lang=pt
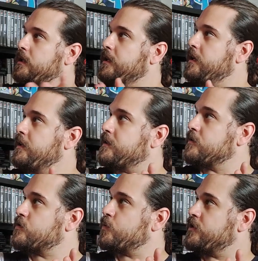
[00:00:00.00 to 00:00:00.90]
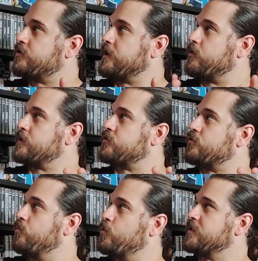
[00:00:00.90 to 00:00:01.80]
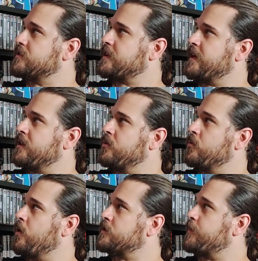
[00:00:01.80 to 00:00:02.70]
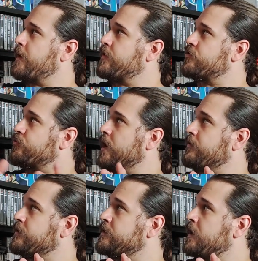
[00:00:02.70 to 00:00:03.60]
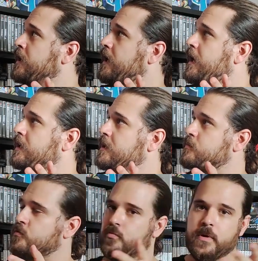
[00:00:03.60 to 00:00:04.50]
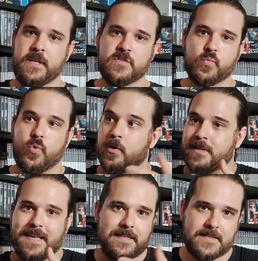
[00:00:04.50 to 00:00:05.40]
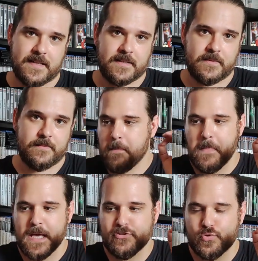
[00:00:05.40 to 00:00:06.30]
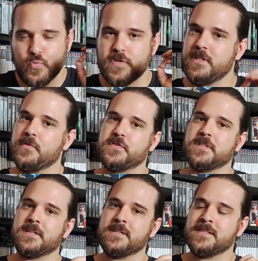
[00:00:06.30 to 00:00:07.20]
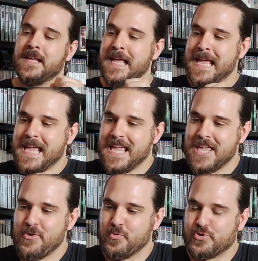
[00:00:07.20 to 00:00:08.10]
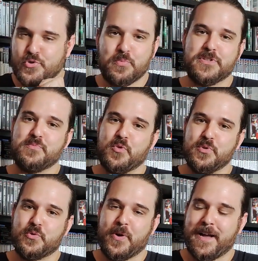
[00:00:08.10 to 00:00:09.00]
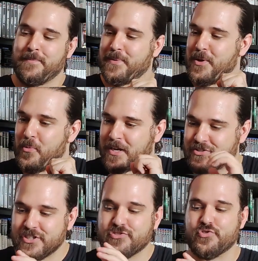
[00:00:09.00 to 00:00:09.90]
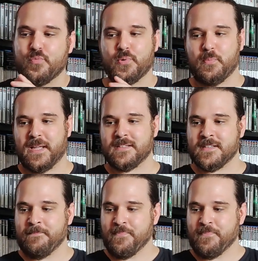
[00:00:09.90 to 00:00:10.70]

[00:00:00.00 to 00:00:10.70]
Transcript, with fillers: na Nintendo Switch tenho coisas como Undertale, o Octopath Traveler, temos o Eastward, etc. Mas o Sea of Stars eu estou mesmo com muito hype, eu acho que este jogo promete.